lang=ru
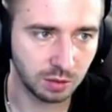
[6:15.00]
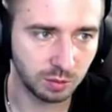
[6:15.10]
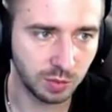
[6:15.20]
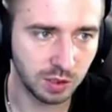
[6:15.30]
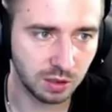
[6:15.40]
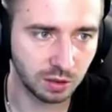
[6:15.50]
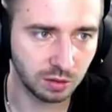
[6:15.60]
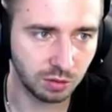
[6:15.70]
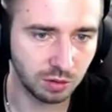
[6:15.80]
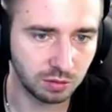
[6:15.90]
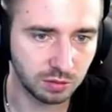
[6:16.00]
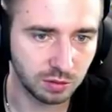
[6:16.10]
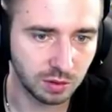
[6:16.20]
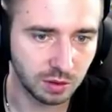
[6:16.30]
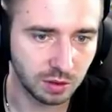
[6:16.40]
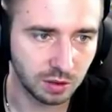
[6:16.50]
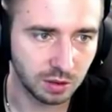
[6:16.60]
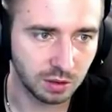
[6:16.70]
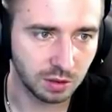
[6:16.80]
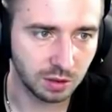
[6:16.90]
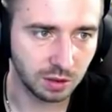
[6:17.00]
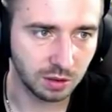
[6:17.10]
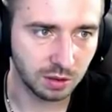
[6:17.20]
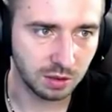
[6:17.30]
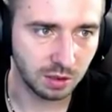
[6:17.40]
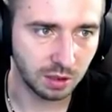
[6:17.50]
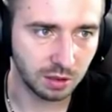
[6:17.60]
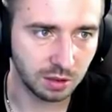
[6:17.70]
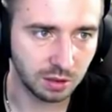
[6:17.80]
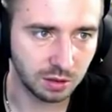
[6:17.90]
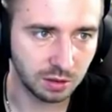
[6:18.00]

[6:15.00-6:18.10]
без стрелков. Как-то странно.